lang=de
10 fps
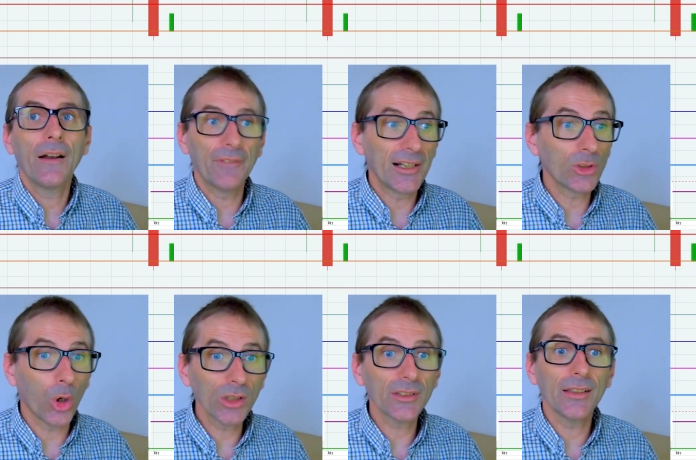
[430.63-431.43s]
weil
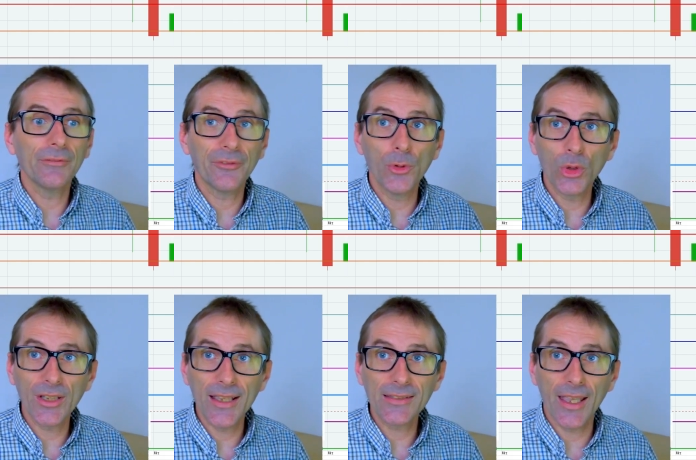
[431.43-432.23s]
dort
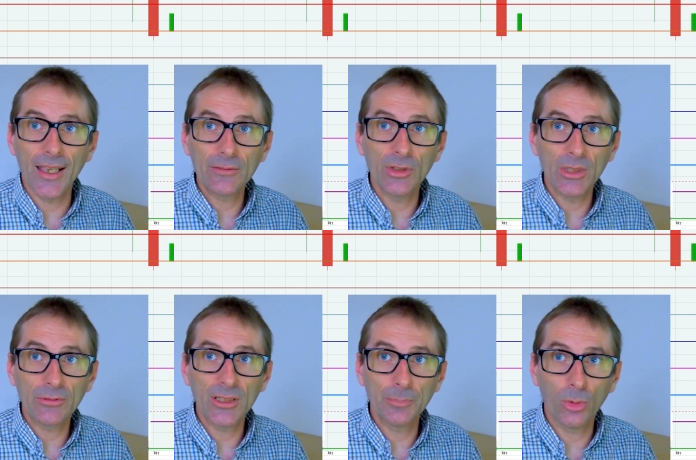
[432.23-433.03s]
würde es erst für
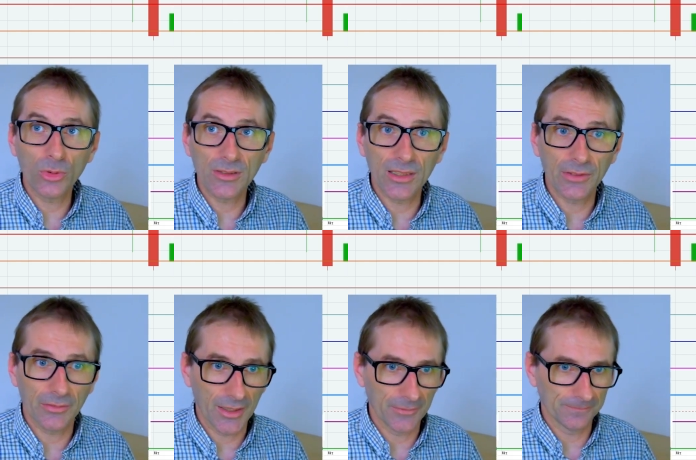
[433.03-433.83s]
mich wieder positiver
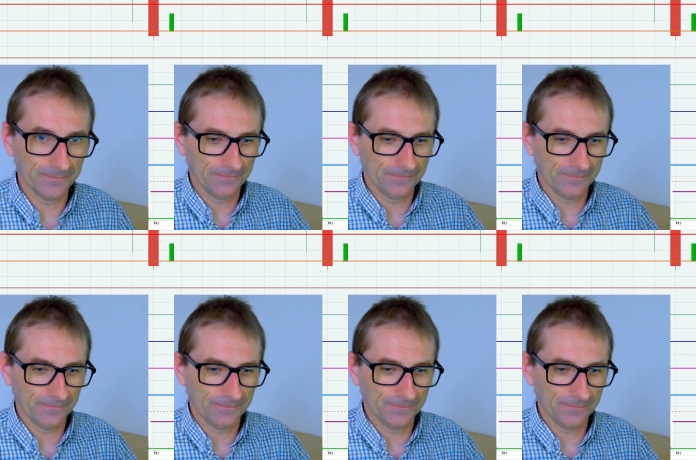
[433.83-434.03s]
werden.